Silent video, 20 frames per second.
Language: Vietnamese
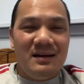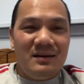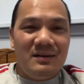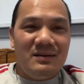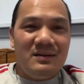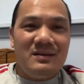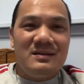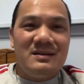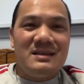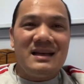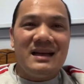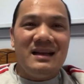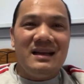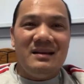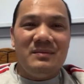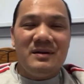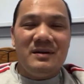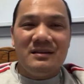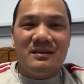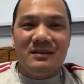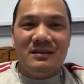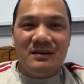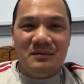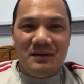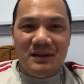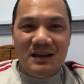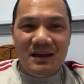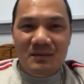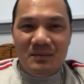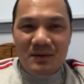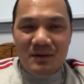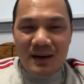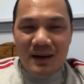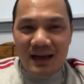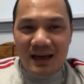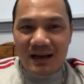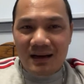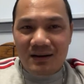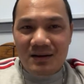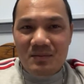nó xây bức tường vị tiến 17
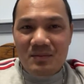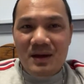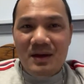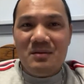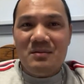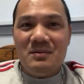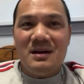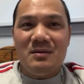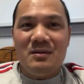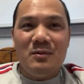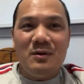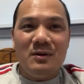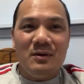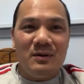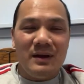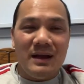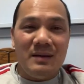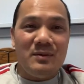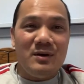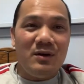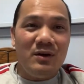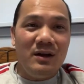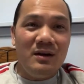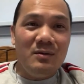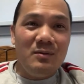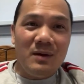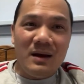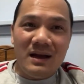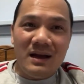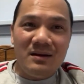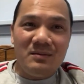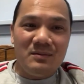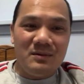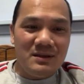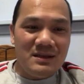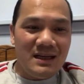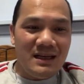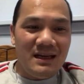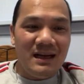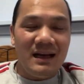lên nó biếu đầu wall rồi em đói quá không có
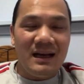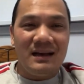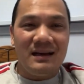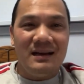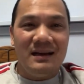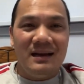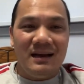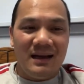gì để ăn